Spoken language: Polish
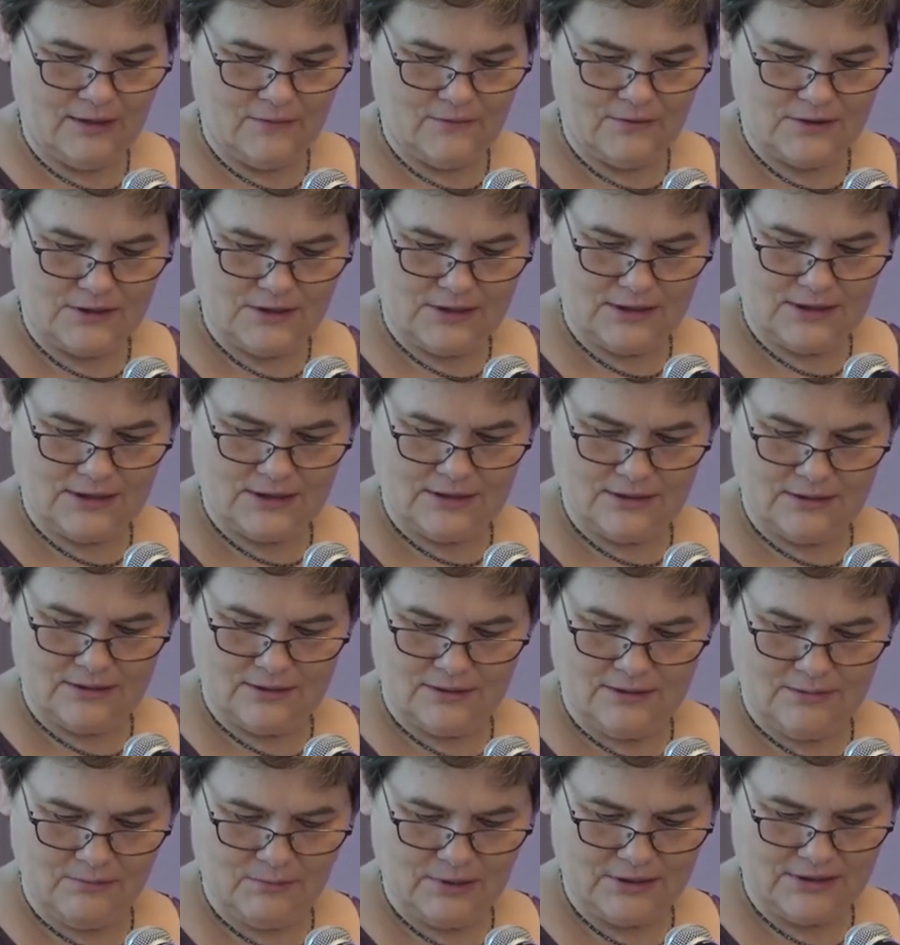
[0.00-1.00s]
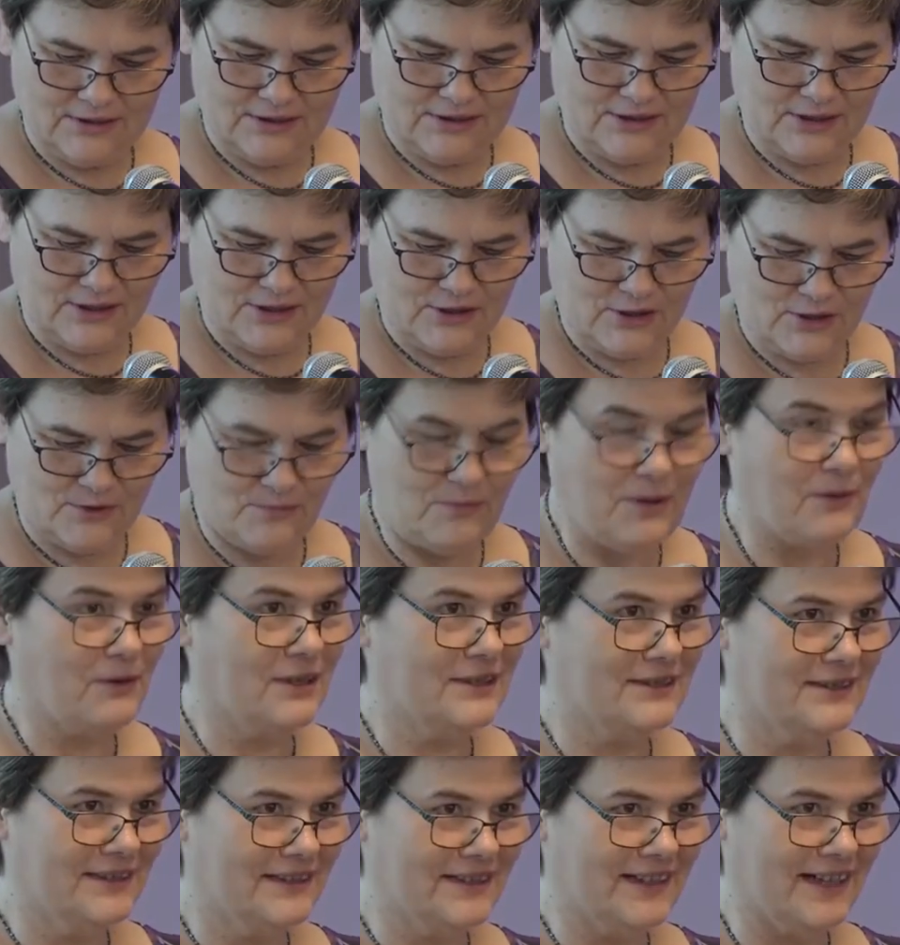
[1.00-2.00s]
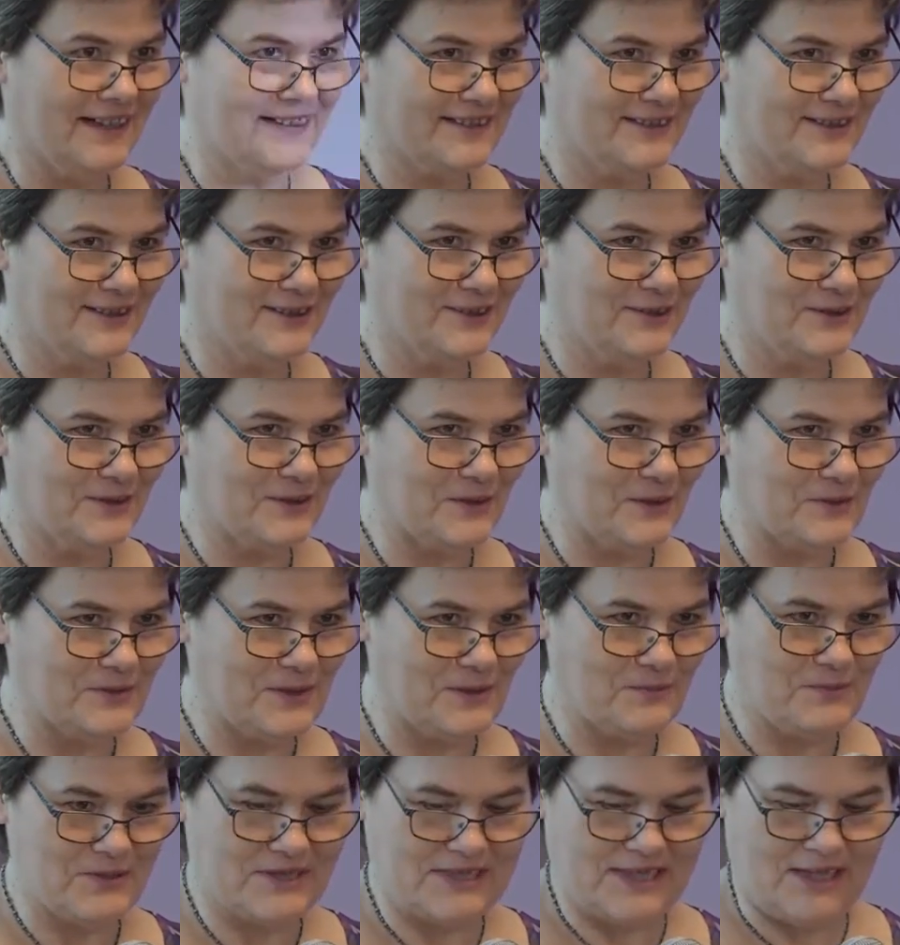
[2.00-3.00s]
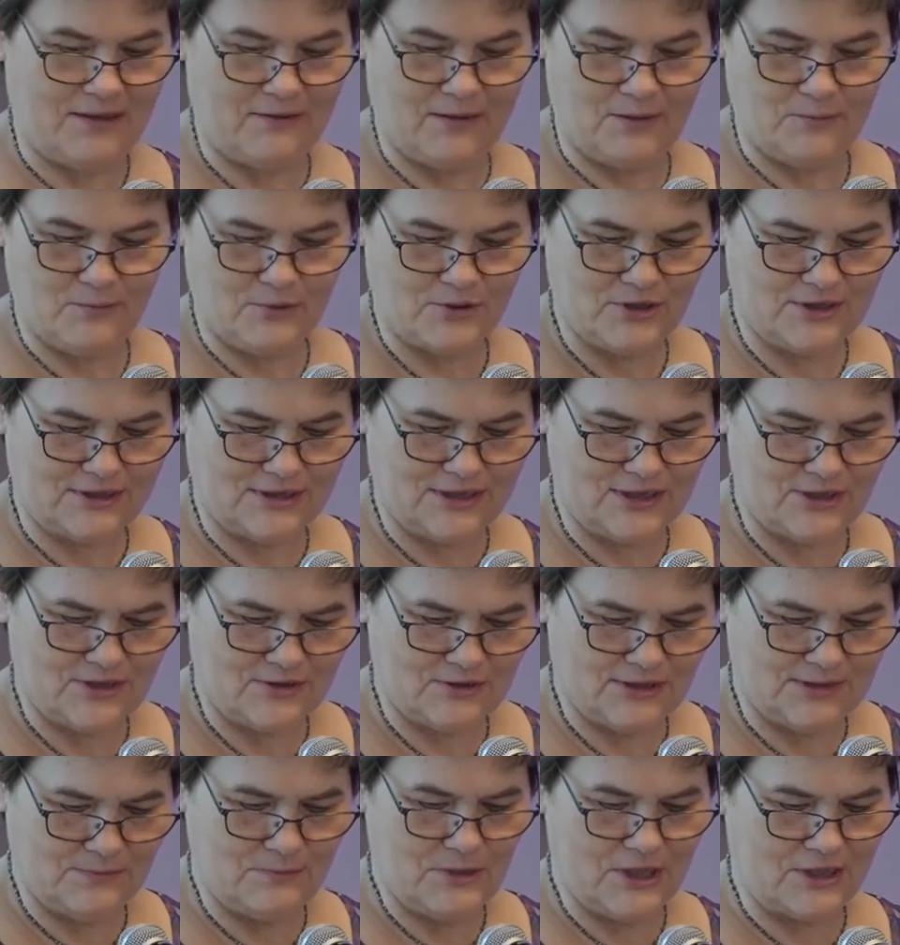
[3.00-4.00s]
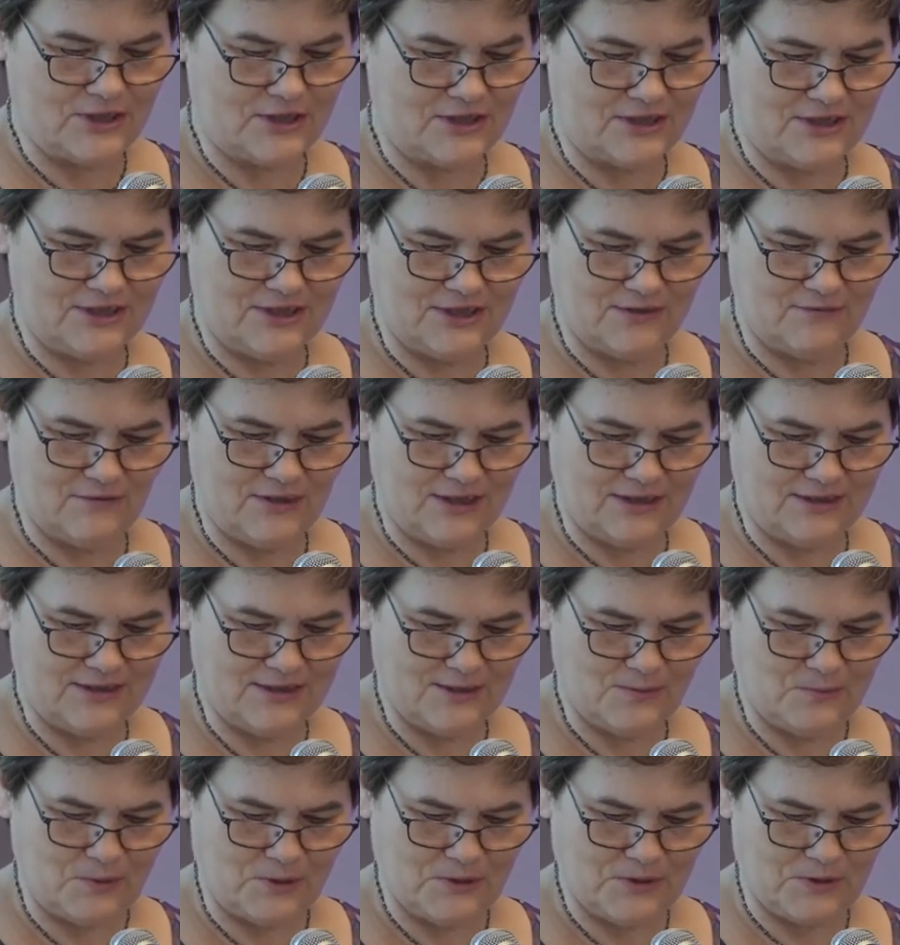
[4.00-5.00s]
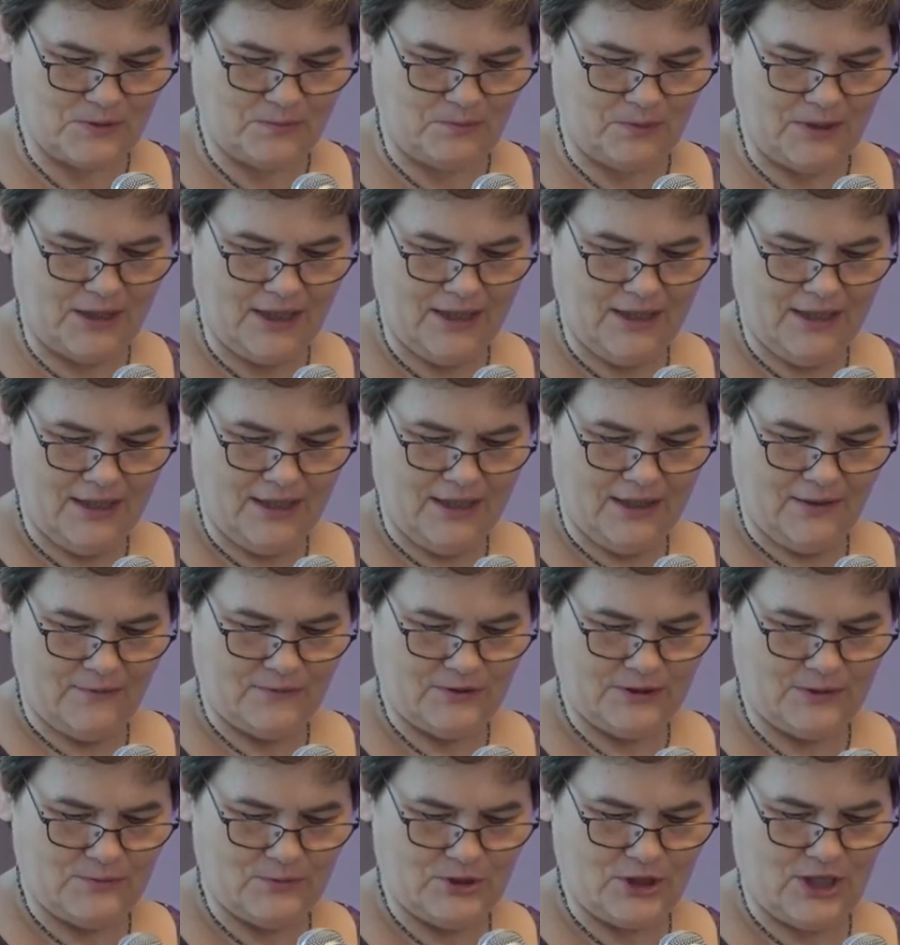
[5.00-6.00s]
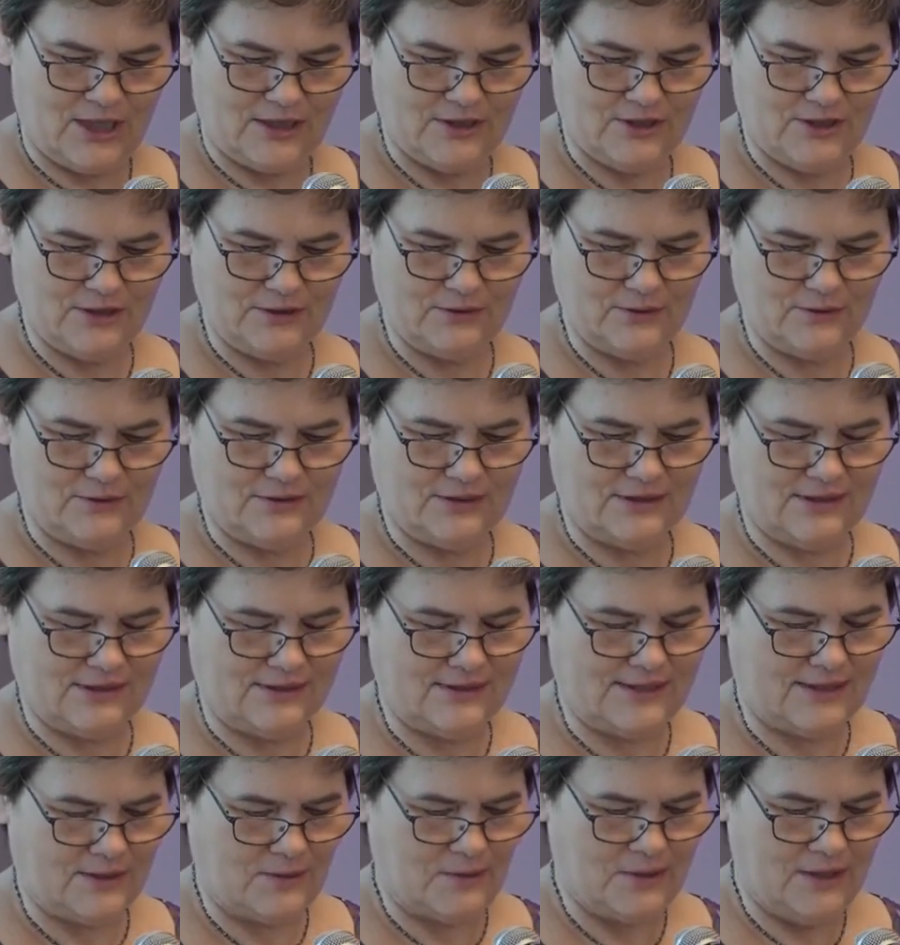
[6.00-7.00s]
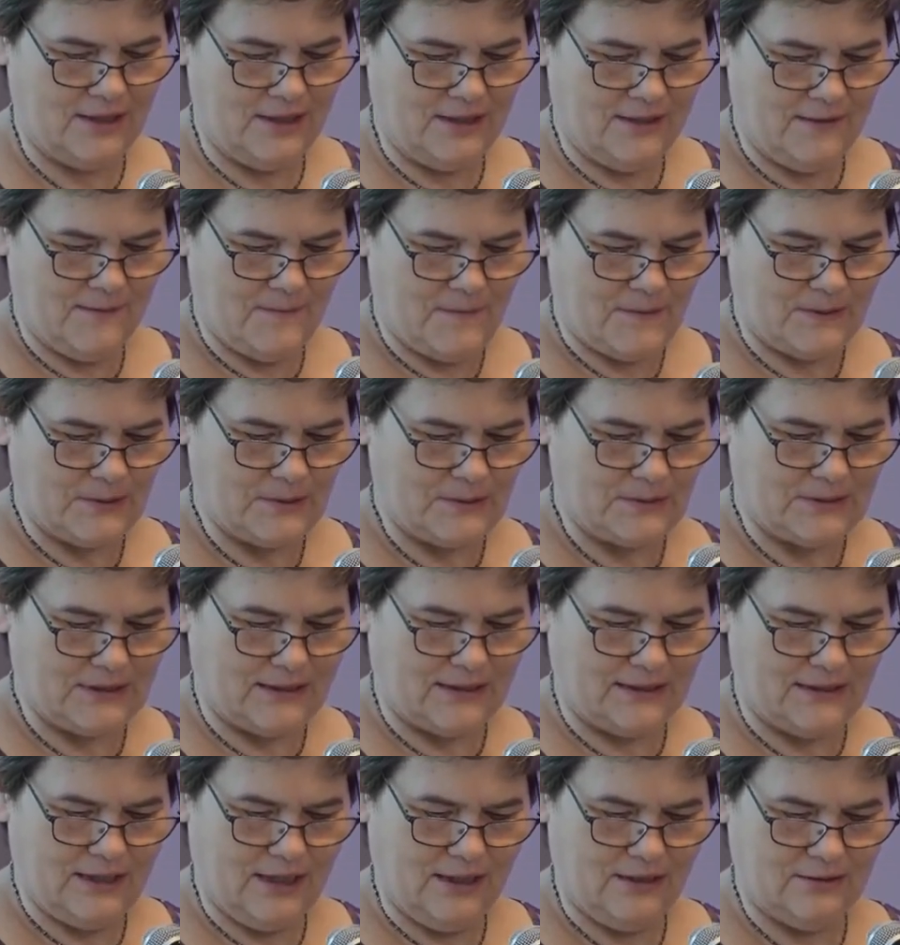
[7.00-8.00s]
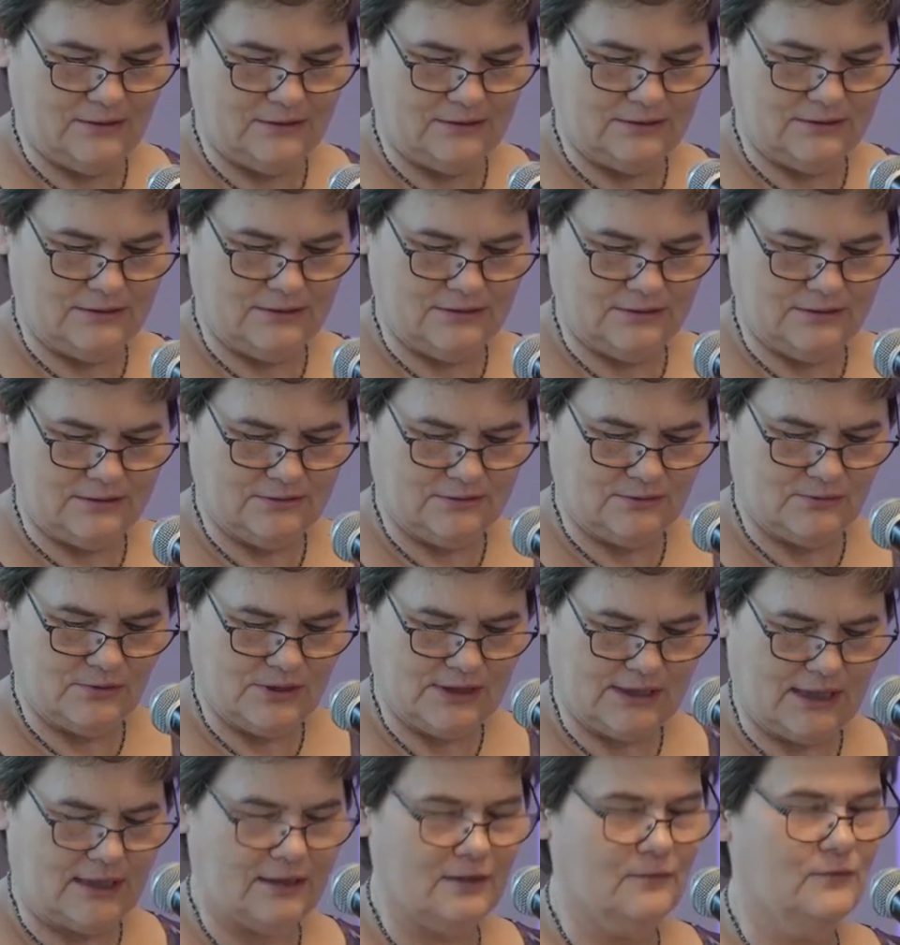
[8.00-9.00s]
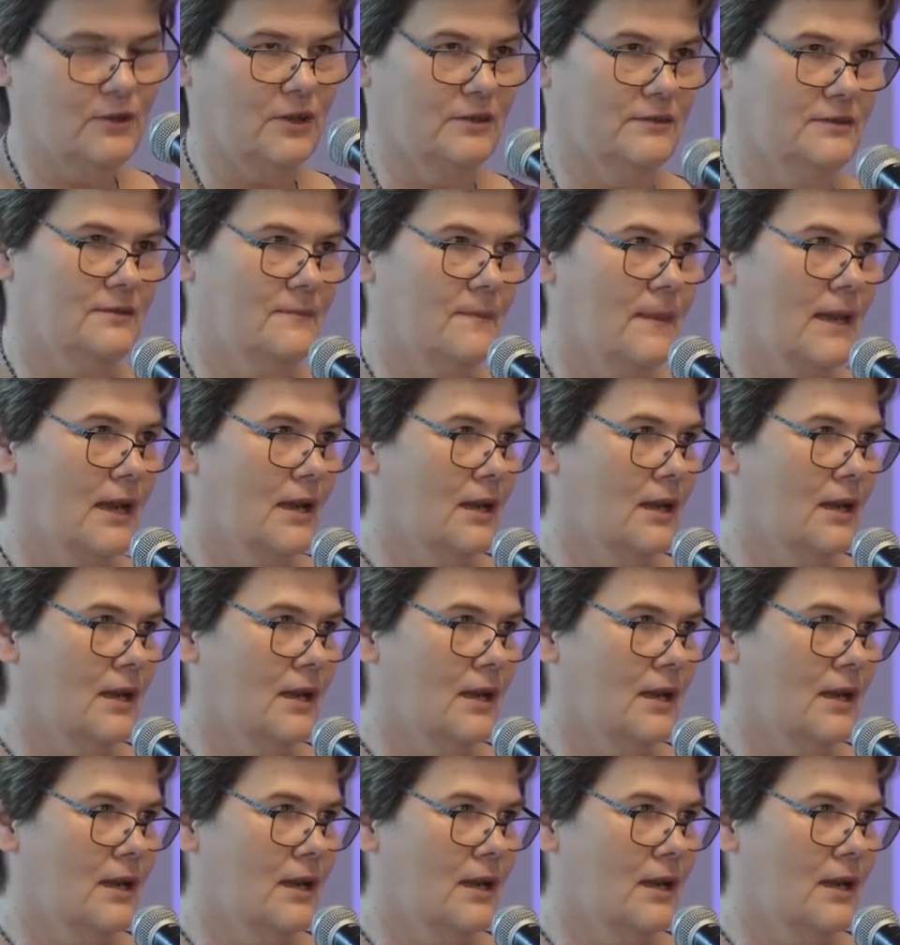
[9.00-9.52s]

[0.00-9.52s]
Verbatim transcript: więc y, będę się trzymała tej kartki, którą napisałam. Może też zmieszczę się w jakiś sposób w tym czasie, który został tutaj y, ustanowiony.